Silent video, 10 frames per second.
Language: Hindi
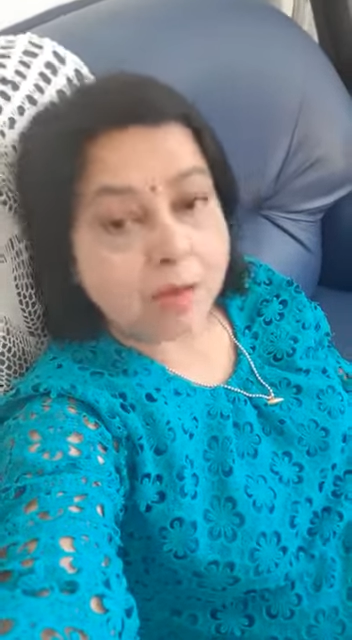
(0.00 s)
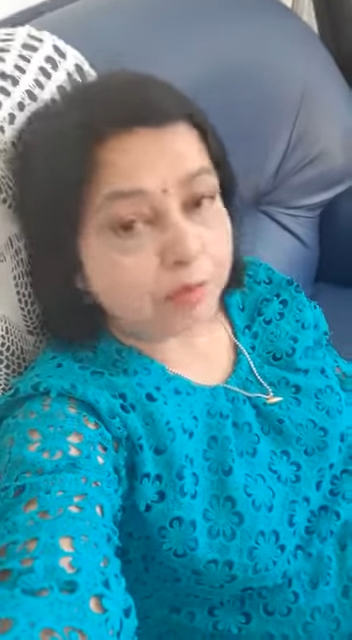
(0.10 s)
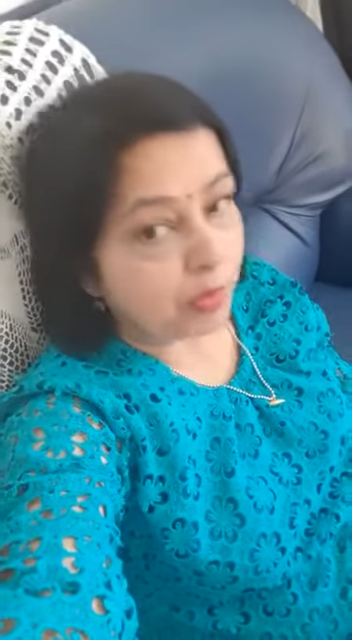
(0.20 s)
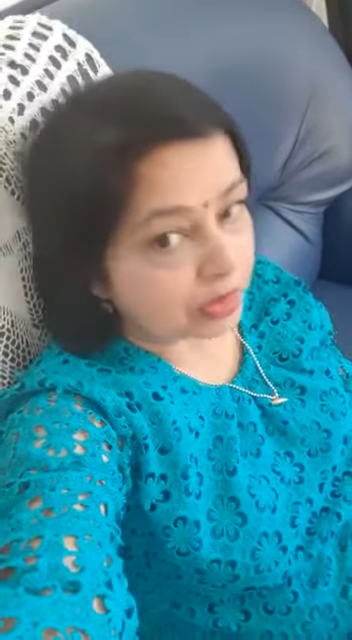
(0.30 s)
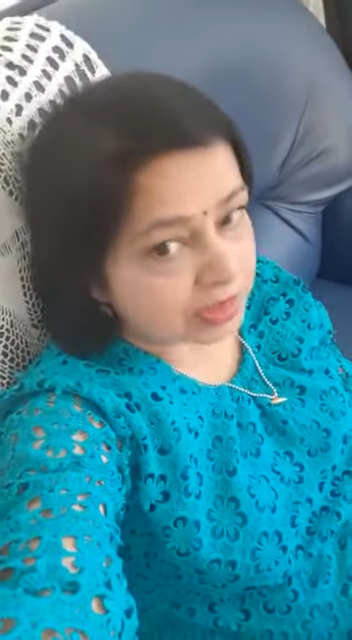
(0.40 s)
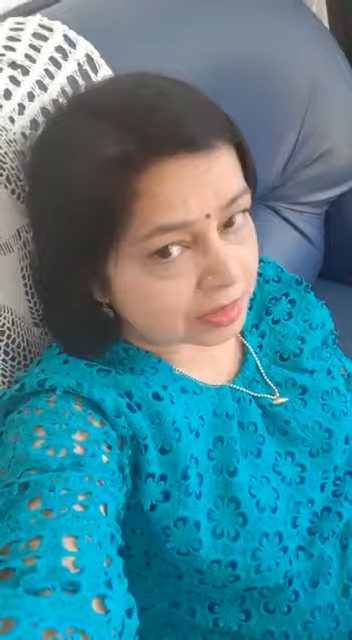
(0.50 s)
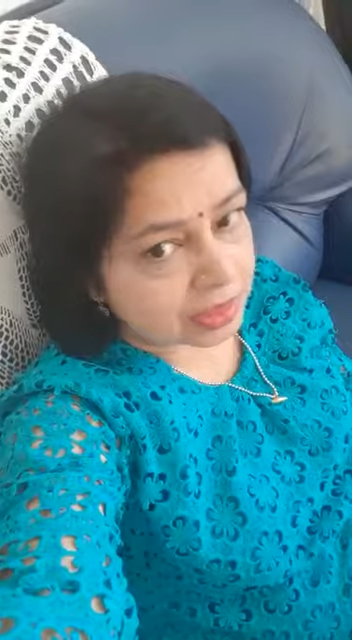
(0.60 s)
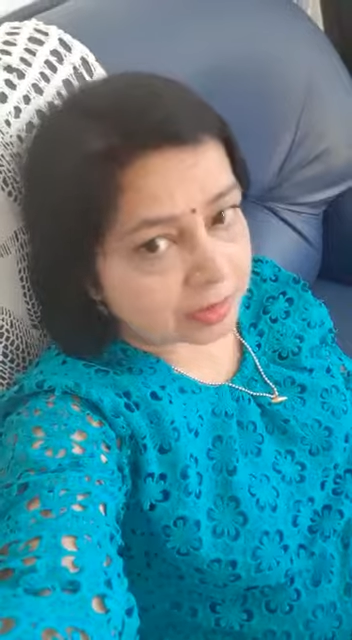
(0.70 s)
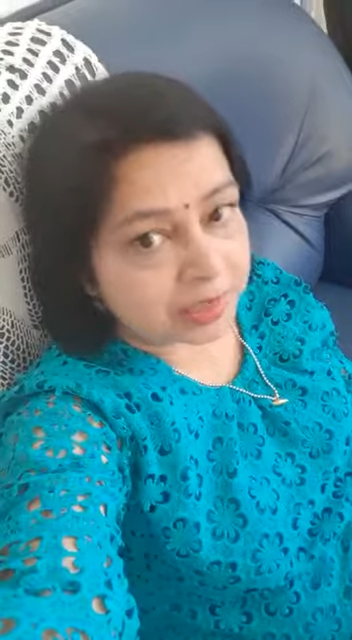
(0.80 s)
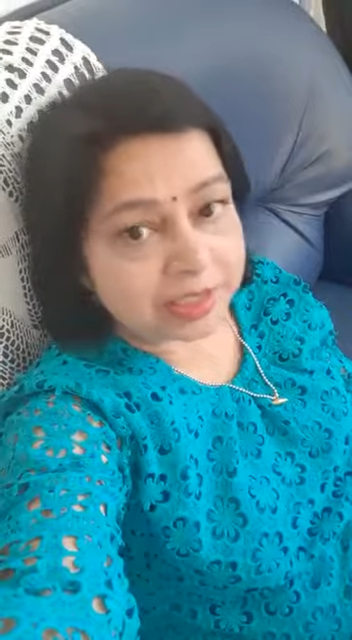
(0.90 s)

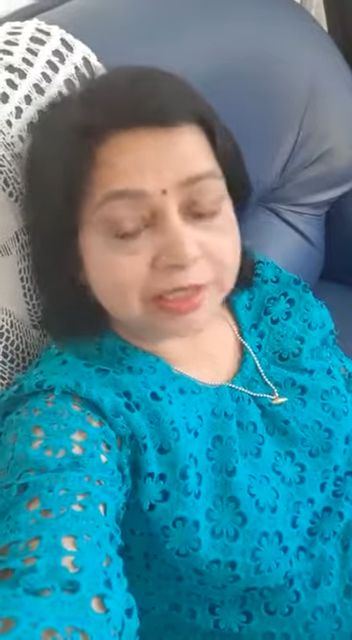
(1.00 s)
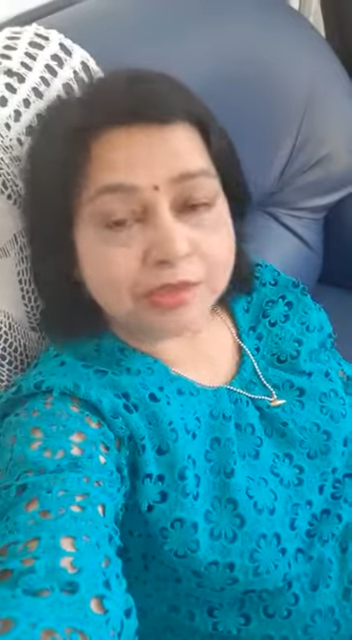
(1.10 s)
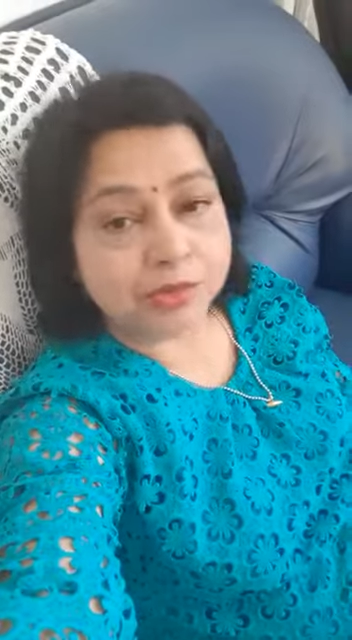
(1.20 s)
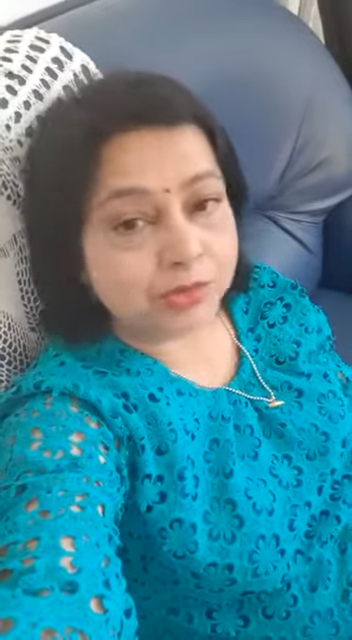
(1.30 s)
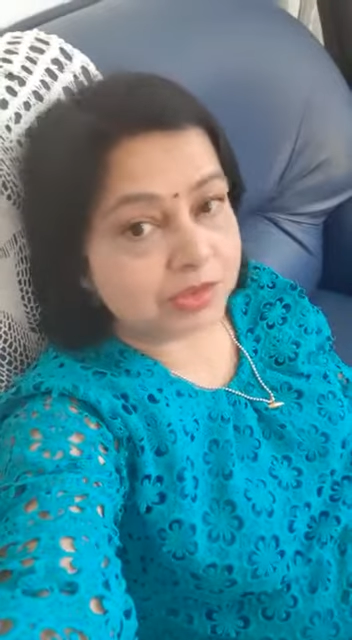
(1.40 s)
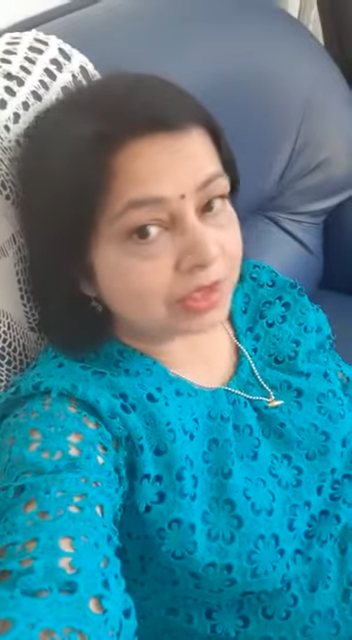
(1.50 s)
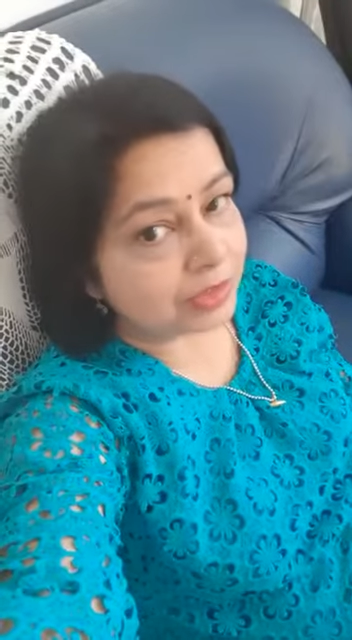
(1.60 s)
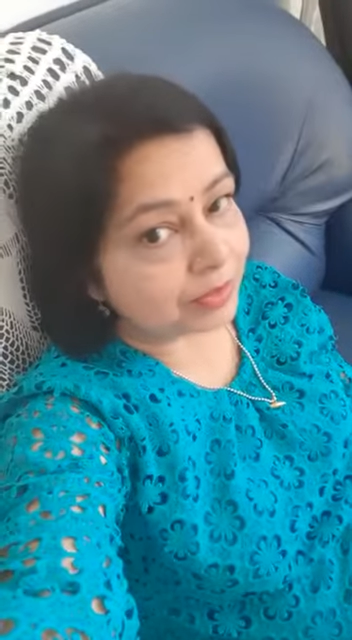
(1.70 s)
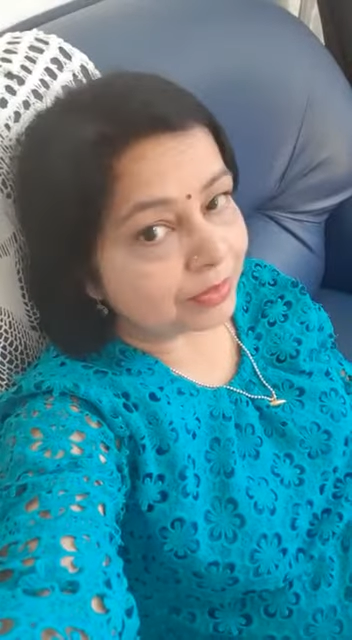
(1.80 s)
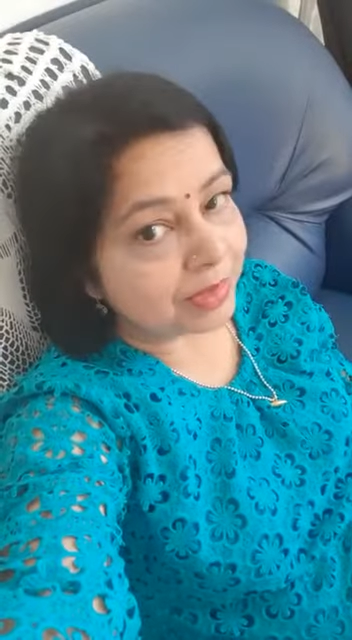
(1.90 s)
पॉजिटिविटी ढूंढती
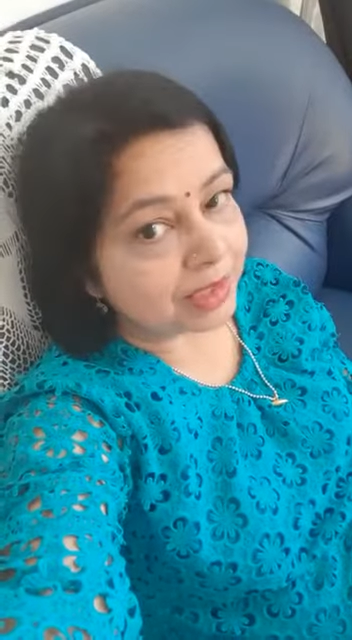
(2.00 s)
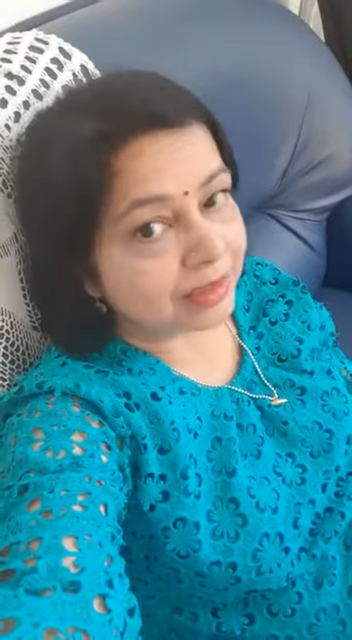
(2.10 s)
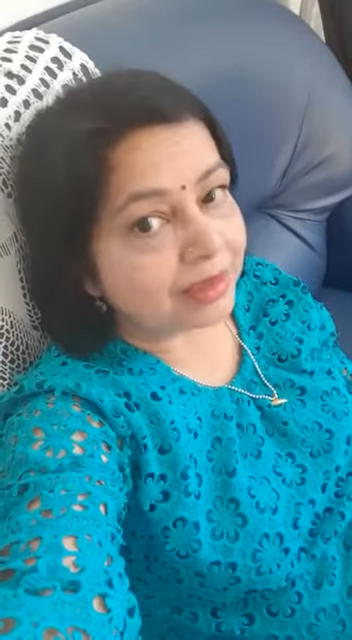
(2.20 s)
हूँ मैं